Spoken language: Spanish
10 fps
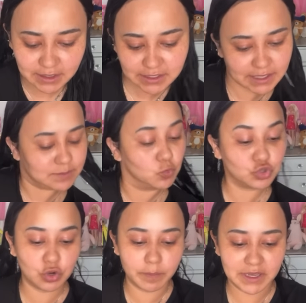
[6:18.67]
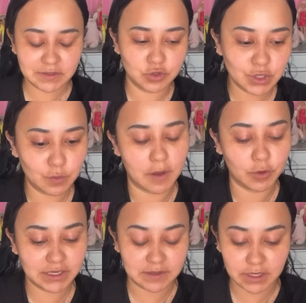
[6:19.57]
la neta es que es mucho para solo ser
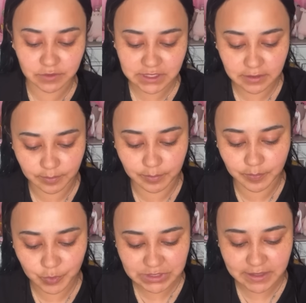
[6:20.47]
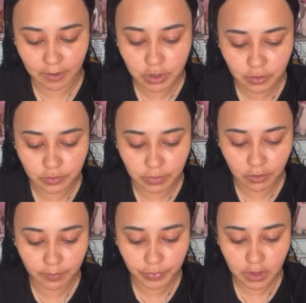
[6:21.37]
una boda civil, ¿no están, no están de acuerdo
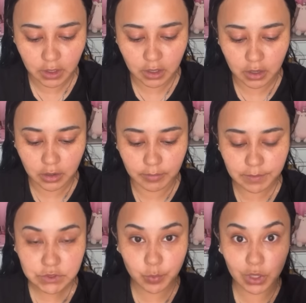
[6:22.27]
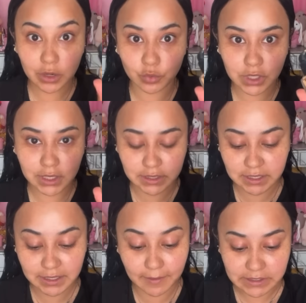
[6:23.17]
conmigo? Vamos a poner una
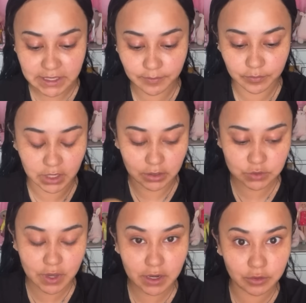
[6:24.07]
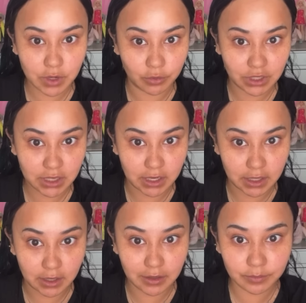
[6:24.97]
tantitita base. Miren, estoy agregando una gotita de
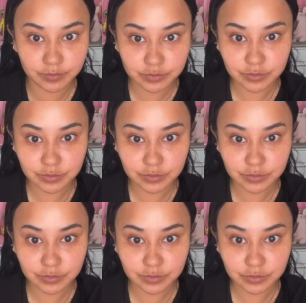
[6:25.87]
nada, ¿eh?